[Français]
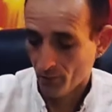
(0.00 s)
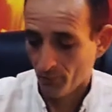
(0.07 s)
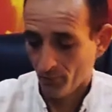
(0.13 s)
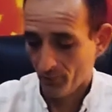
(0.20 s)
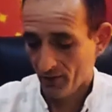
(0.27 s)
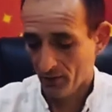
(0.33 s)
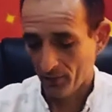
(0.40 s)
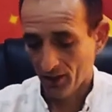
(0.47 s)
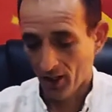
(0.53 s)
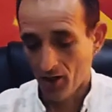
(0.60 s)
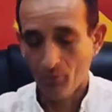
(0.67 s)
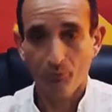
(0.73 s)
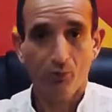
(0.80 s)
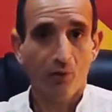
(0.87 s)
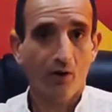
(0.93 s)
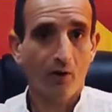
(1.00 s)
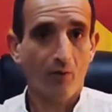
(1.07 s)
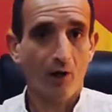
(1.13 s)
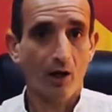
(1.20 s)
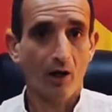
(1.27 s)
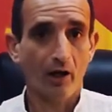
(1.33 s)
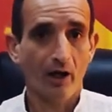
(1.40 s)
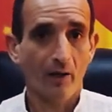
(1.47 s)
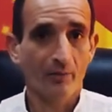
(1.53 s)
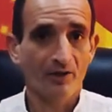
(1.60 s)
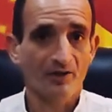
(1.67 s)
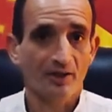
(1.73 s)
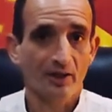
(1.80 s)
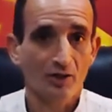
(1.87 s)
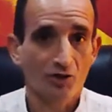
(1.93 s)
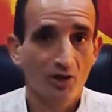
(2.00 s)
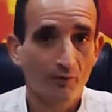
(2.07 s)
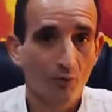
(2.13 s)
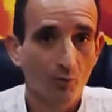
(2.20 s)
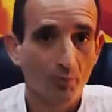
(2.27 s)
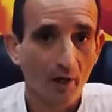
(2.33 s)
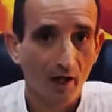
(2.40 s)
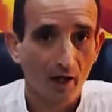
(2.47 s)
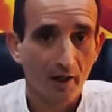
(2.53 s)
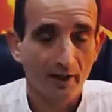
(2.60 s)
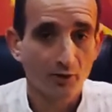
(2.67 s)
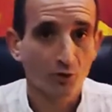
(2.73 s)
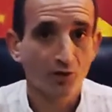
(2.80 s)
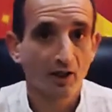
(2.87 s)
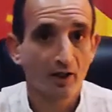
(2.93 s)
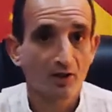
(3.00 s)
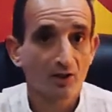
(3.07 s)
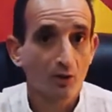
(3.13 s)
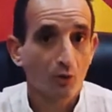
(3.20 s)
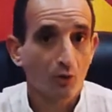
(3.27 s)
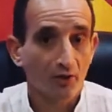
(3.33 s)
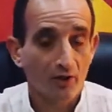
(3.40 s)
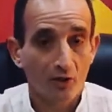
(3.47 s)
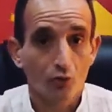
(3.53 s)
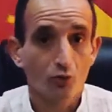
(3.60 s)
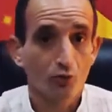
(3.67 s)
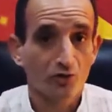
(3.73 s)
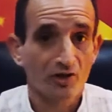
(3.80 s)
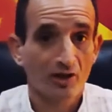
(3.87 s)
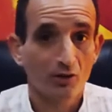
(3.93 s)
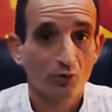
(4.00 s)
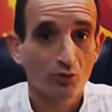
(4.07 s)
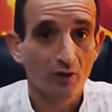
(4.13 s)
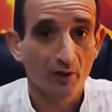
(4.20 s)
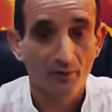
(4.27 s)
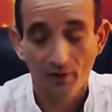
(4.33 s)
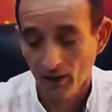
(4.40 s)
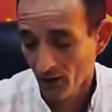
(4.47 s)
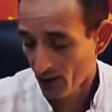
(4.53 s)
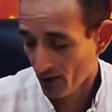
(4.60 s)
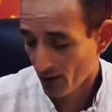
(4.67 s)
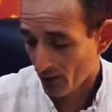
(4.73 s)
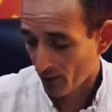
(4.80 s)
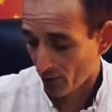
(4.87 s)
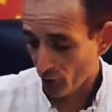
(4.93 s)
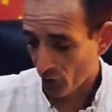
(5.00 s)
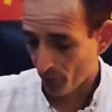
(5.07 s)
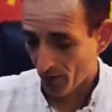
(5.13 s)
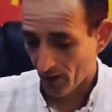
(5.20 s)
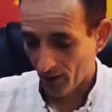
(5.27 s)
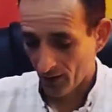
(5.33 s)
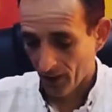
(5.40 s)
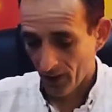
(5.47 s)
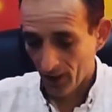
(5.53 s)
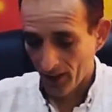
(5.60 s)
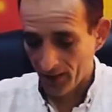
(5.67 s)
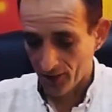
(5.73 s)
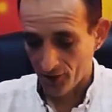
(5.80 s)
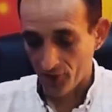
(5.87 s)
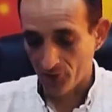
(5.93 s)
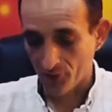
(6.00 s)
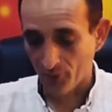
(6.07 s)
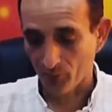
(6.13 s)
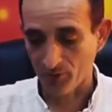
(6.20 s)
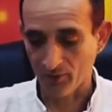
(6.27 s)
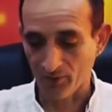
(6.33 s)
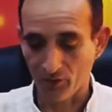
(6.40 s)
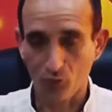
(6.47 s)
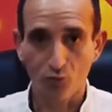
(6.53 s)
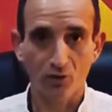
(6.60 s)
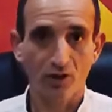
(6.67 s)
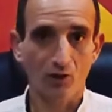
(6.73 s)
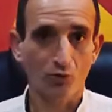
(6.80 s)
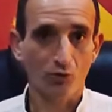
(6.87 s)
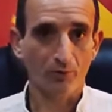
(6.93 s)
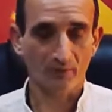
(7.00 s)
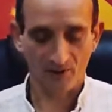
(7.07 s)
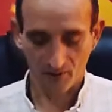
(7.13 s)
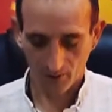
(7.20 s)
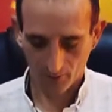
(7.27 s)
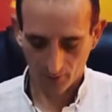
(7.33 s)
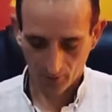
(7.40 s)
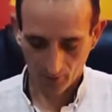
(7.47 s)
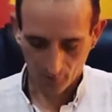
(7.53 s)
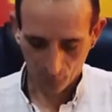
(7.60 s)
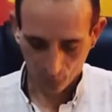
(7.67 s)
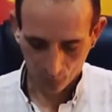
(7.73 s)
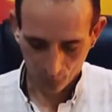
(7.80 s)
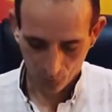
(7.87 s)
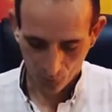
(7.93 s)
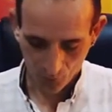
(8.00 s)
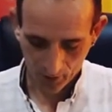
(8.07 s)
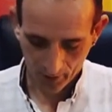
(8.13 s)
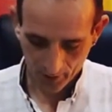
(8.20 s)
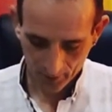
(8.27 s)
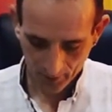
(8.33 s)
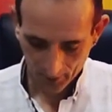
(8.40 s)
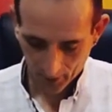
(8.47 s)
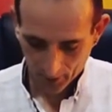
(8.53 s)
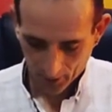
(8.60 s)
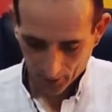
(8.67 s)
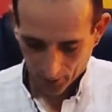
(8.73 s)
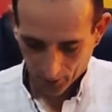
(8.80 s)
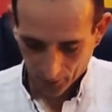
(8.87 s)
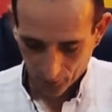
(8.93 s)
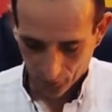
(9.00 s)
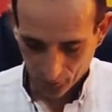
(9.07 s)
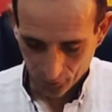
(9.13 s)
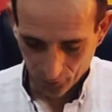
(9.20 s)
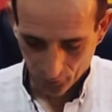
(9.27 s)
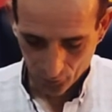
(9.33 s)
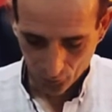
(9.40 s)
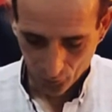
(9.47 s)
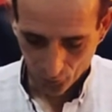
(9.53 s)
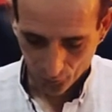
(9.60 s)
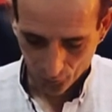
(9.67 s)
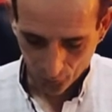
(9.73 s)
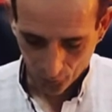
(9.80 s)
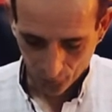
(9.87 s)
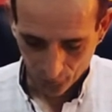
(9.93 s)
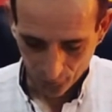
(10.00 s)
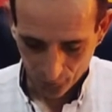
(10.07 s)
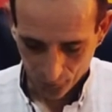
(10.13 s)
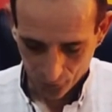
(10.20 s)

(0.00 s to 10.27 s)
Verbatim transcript: Mes belles âmes, pour avoir un message qui vous parle, la totalité ou rien du tout, c'est tout à fait normal. Allez, j'espère que vous avez toutes et tous passé un bon mois de novembre.